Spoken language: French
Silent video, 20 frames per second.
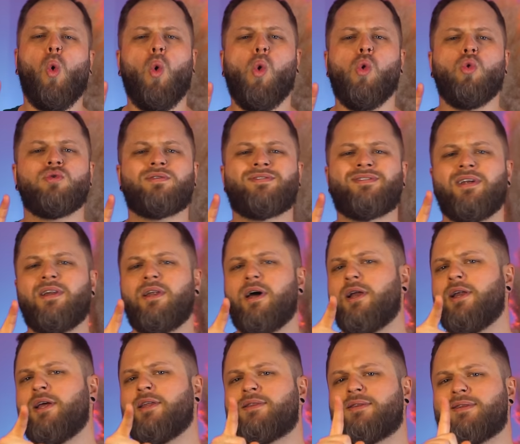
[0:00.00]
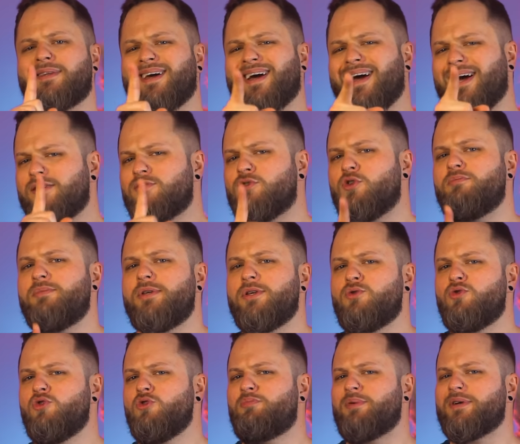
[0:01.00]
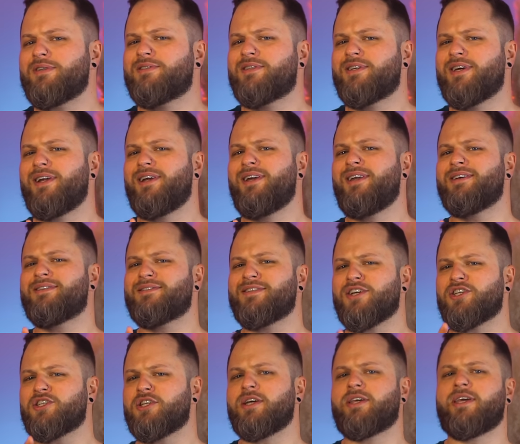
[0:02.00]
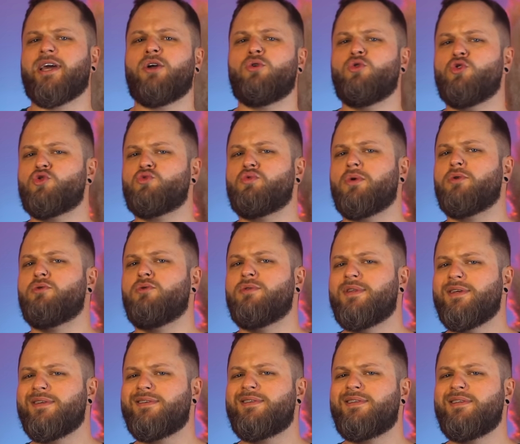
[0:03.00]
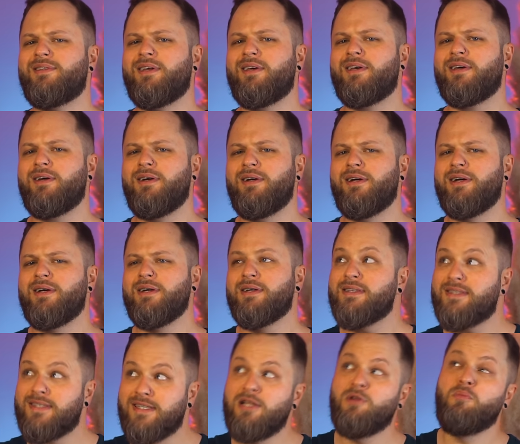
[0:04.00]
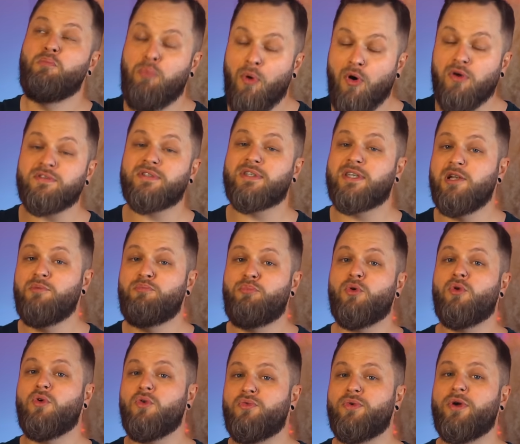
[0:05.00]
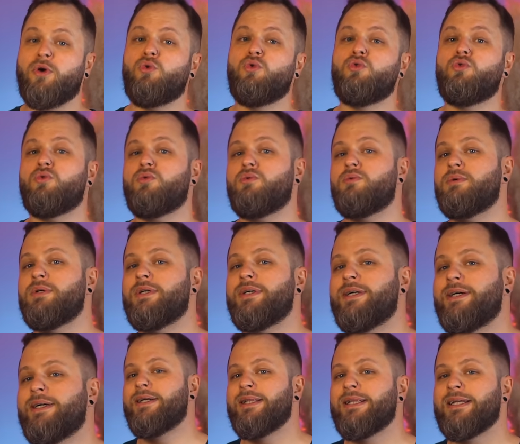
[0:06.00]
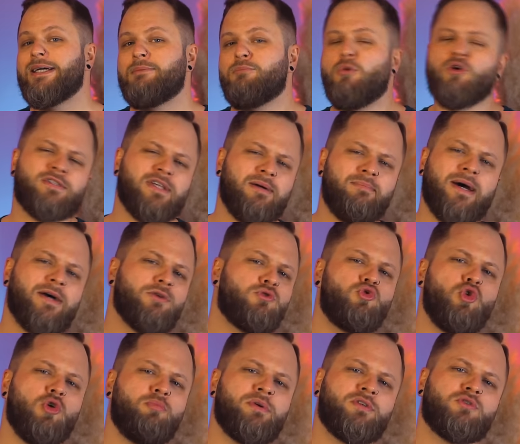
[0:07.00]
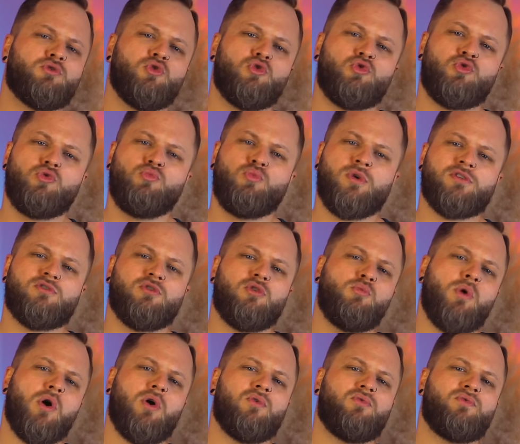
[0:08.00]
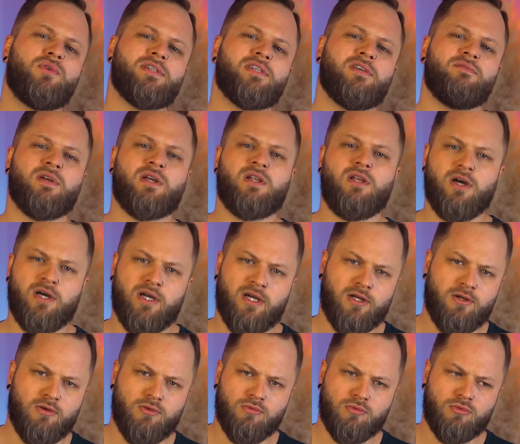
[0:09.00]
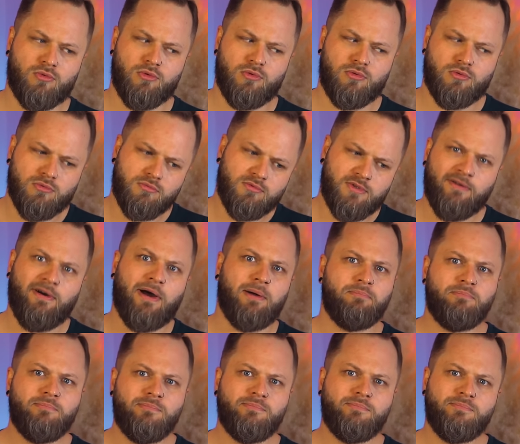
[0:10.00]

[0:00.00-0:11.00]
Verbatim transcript: Oh, celle-là, elle est très ambiguë parce qu'elle laisse à chacun le soin de décider s'il pense qu'il peut le faire ou non. Bon, ça me rassure parce que je suis de moins en moins en phase avec les règles, donc euh, ça va.